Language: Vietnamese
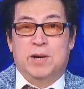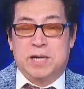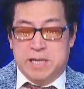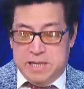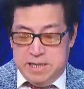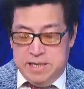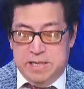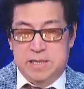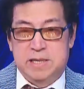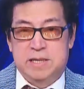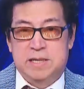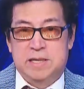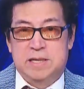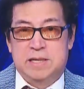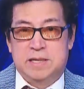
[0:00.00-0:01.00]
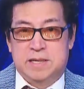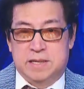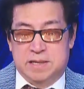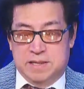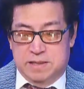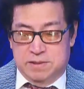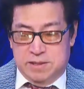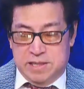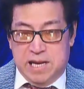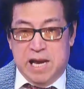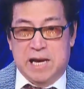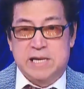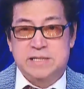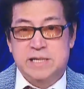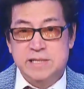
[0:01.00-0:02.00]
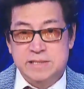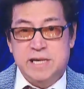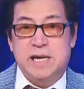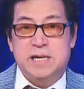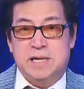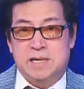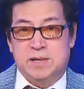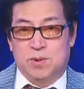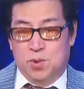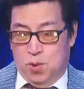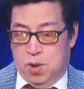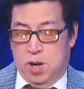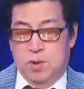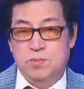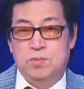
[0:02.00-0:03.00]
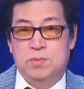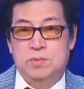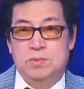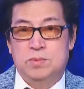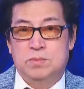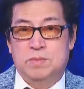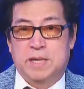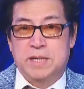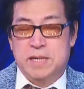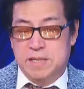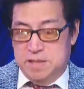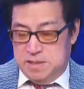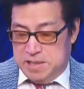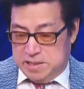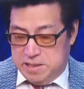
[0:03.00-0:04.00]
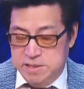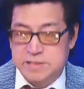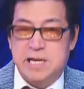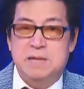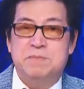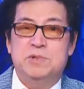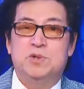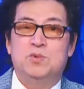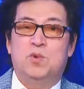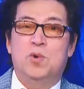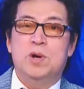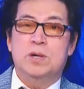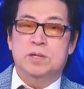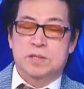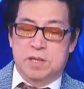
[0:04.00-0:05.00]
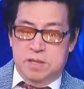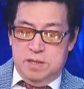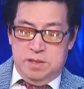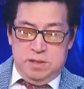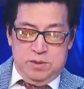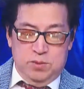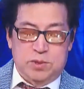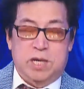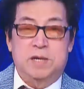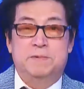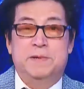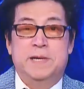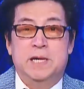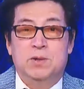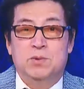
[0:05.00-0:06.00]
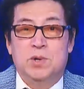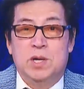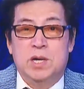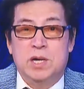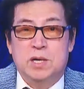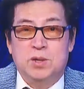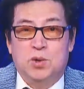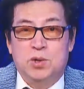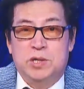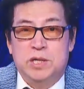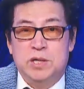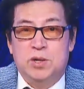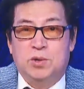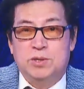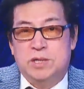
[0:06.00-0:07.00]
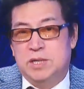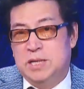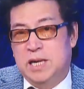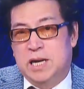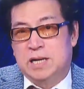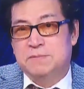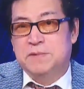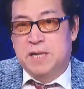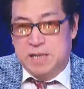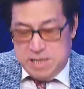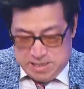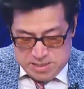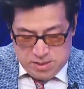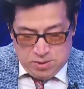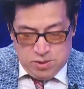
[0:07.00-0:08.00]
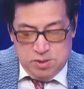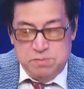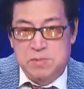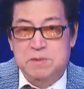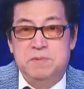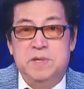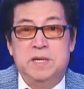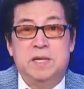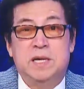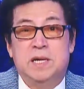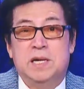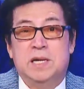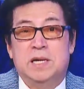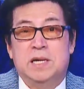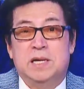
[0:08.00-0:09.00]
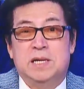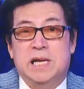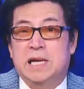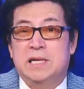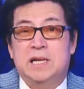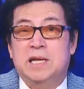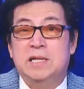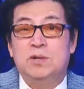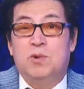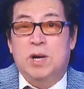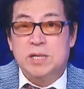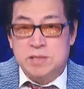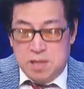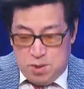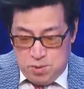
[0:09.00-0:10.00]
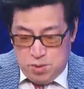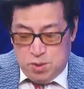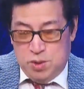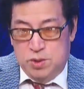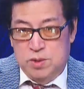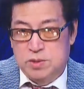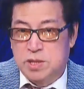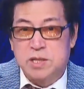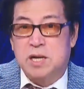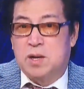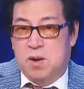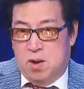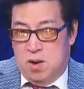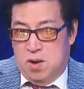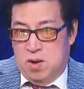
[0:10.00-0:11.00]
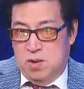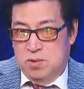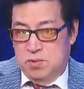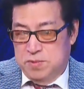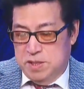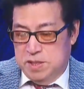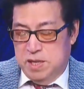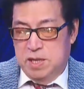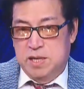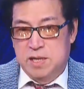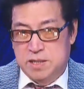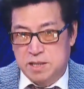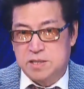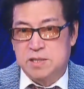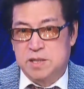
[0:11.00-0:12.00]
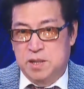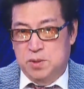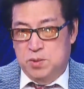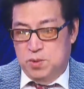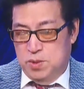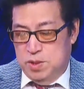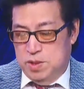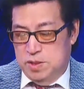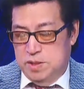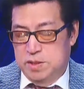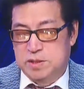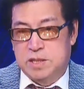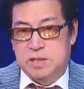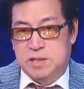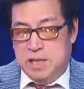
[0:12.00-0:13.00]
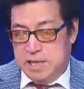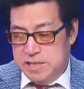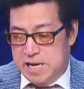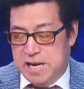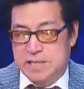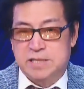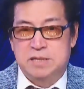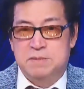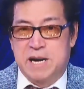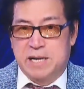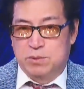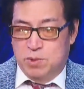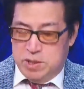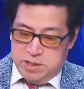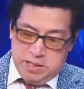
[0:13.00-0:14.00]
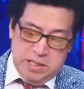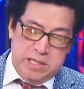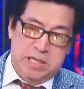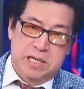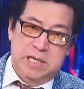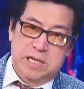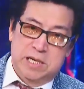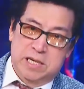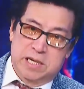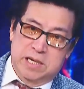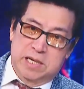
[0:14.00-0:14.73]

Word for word: Hoa Kỳ là cái chính sách của ông Biden là cứng rắn với Trung Quốc nhưng chúng ta phải hiểu đôi khi đó chỉ là cái vở kịch thôi bởi vì đã lấn quá sâu rồi rất là khó quý vị nhớ là rất nhiều những tay đại tư bản Hoa Kỳ